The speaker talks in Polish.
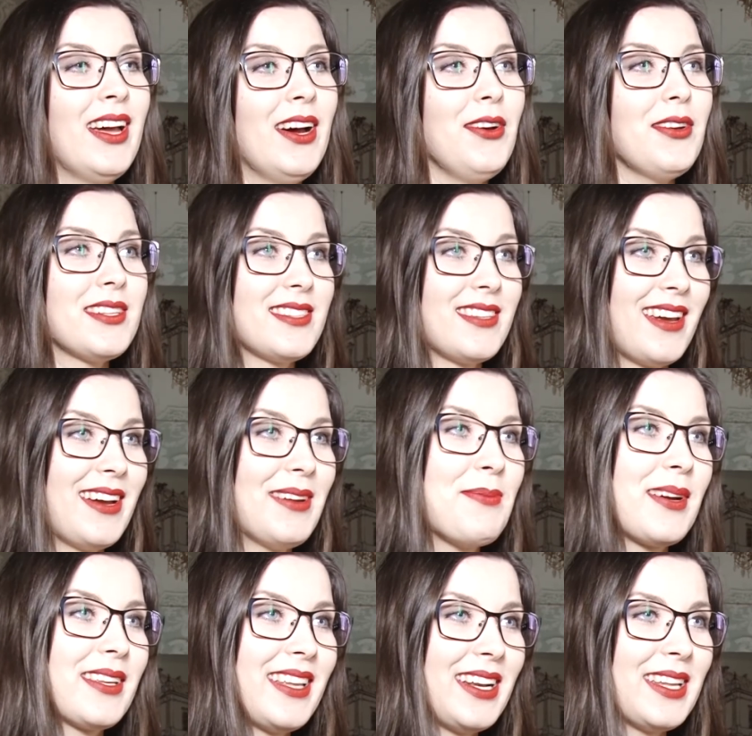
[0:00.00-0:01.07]
oraz ja,
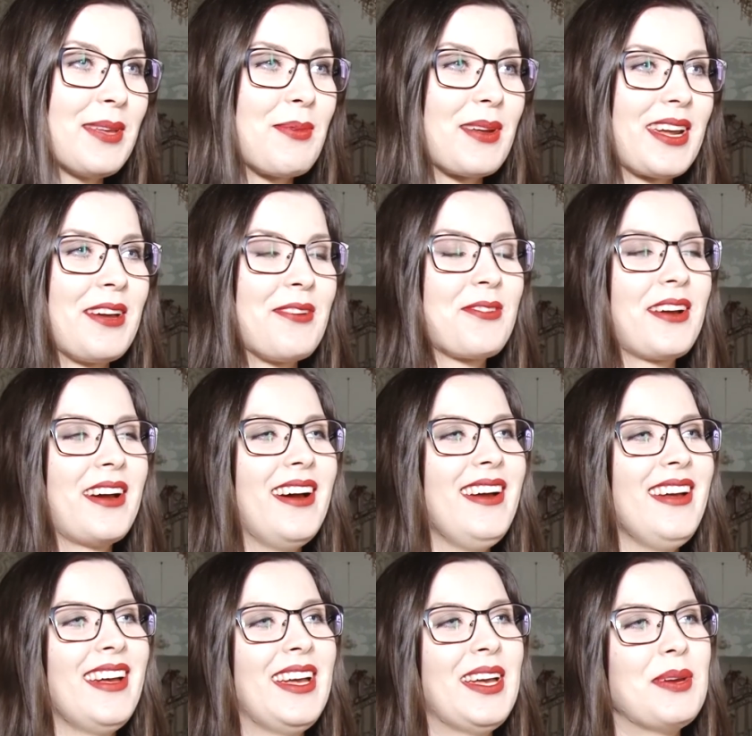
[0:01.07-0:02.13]
Magdalena Marchewka.
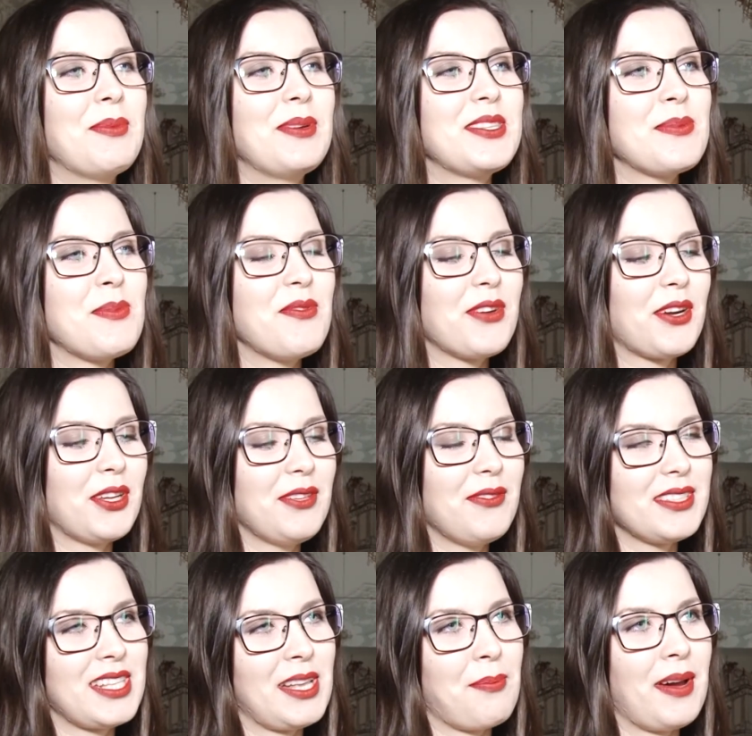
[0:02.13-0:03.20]
Będziemy
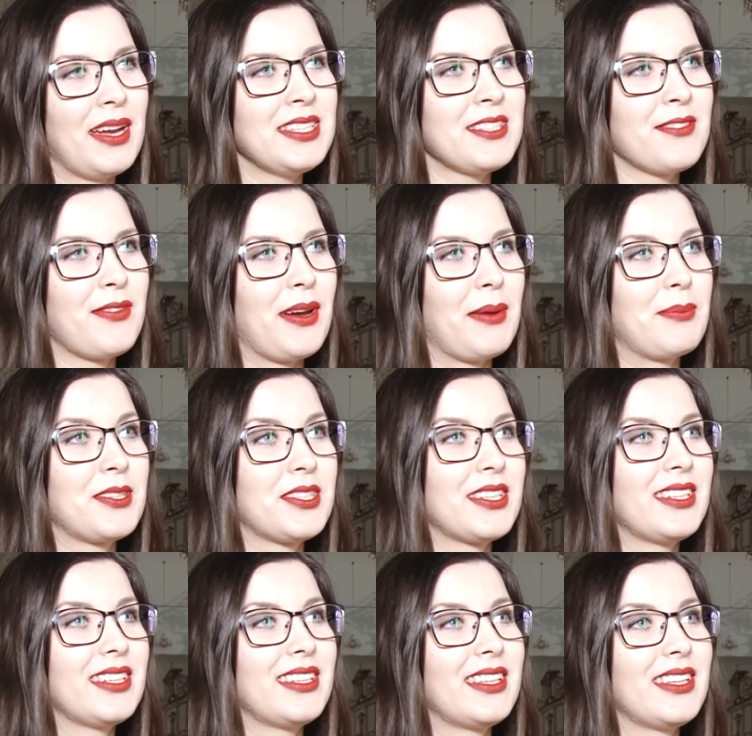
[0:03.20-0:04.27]
wykonywać dla Państwa przy,
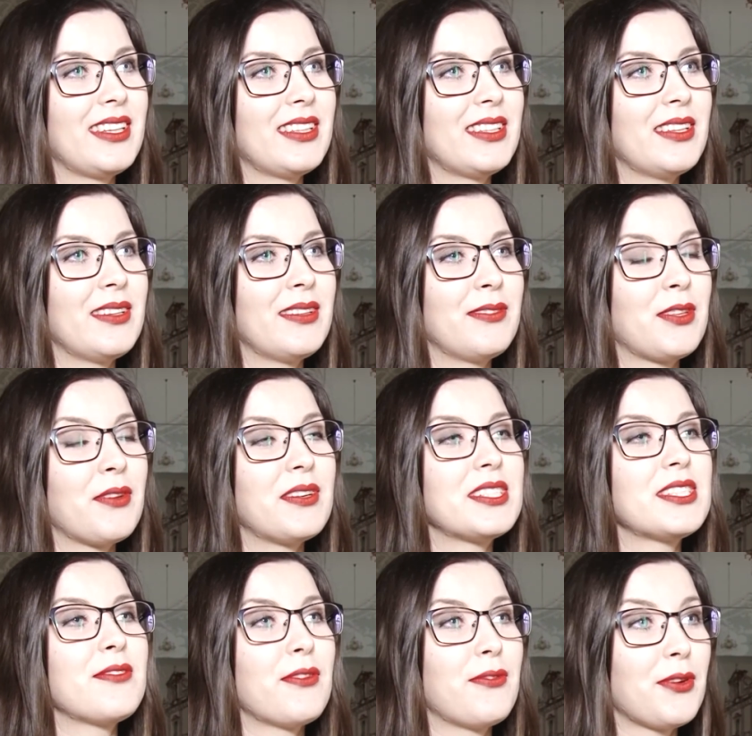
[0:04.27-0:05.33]
w
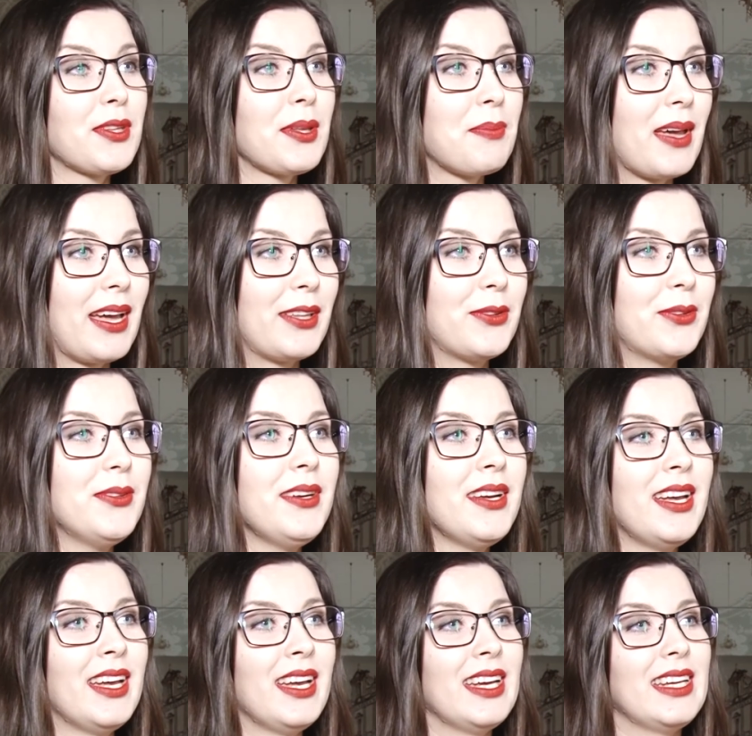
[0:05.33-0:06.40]
towarzystwie fortepianu
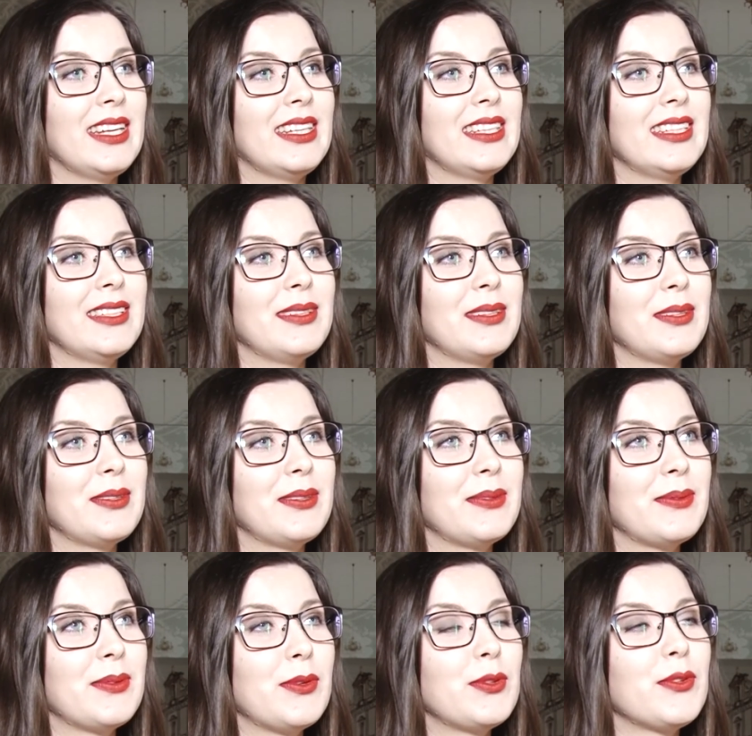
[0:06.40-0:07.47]
y,
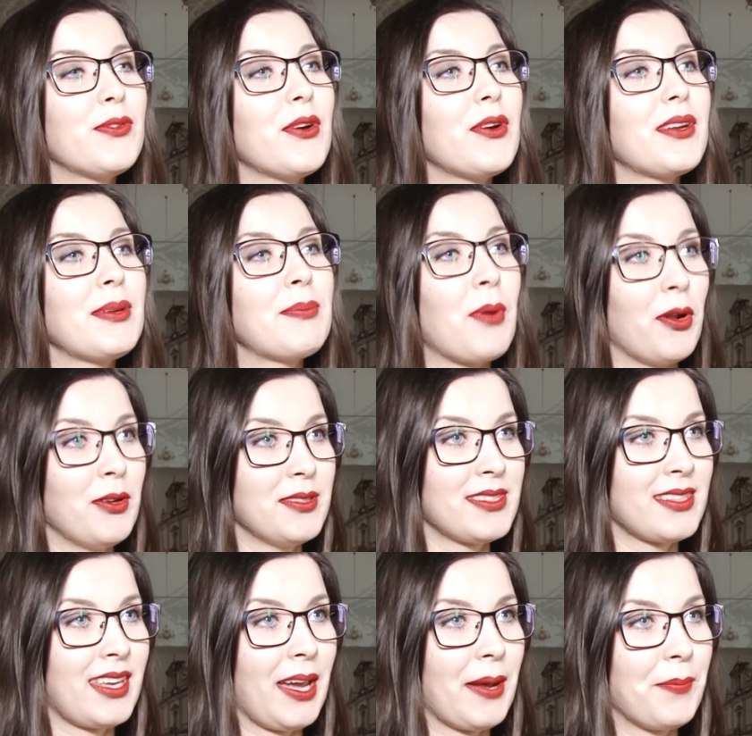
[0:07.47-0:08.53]
utwory
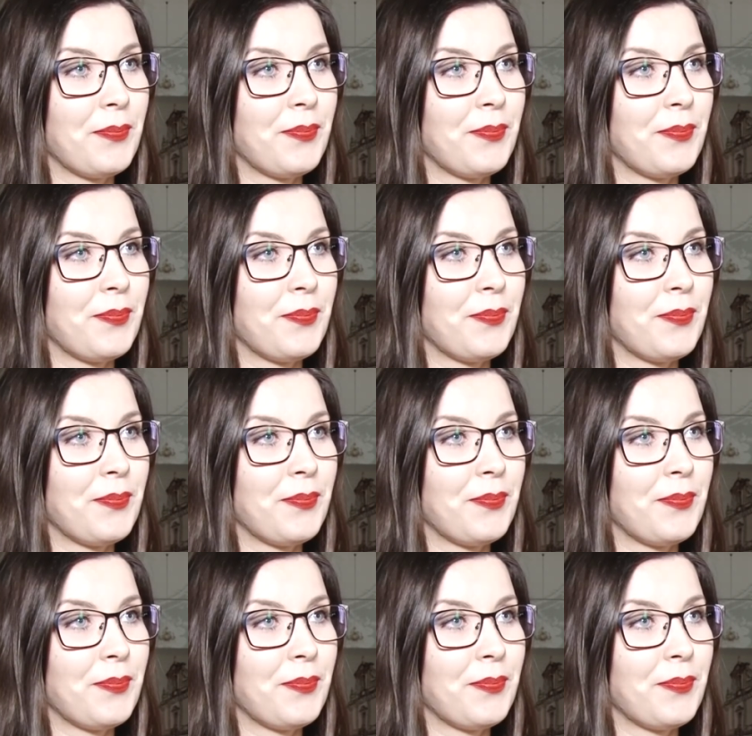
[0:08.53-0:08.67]
polskie.